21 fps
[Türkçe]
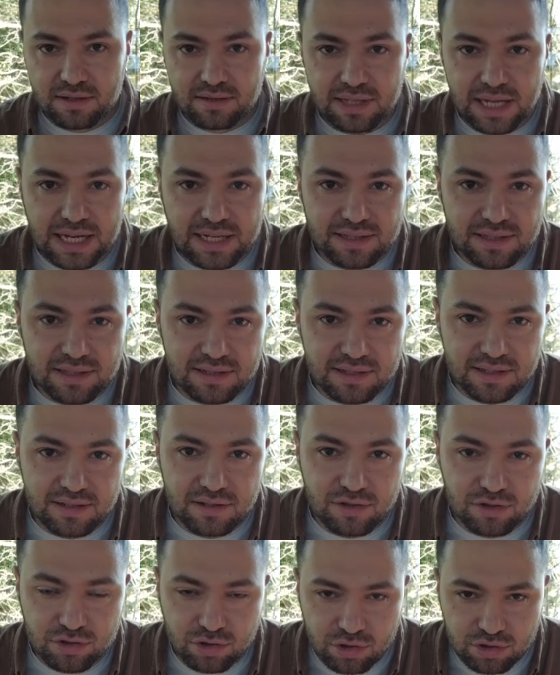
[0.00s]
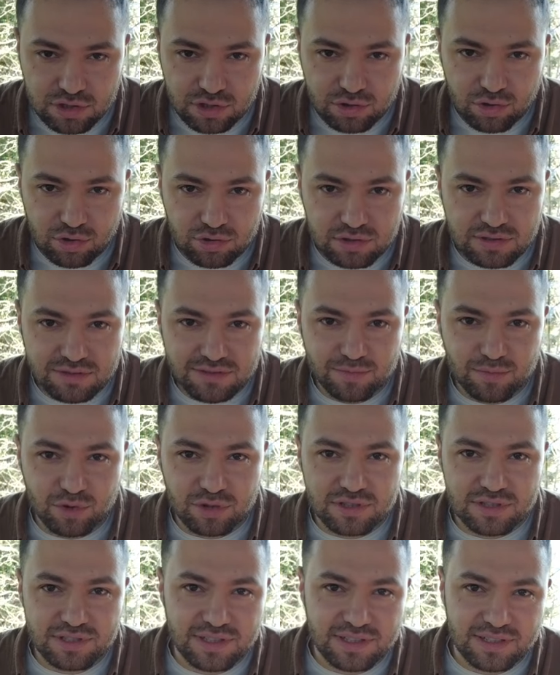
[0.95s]
Nerede diye soracak olursanız
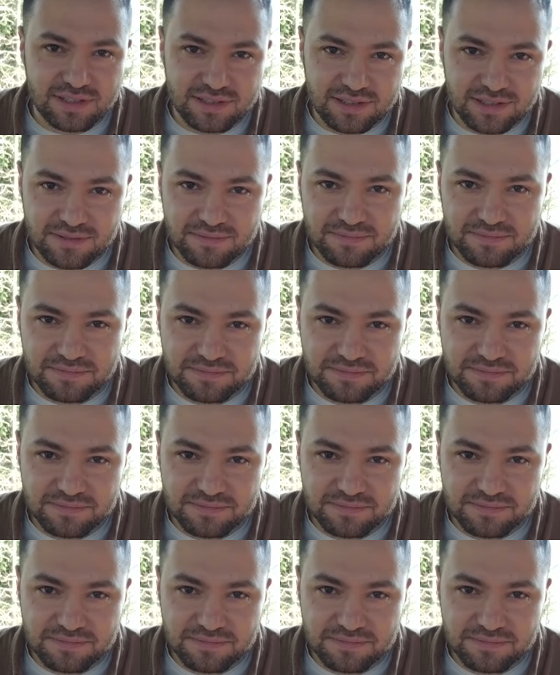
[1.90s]
burası neresi?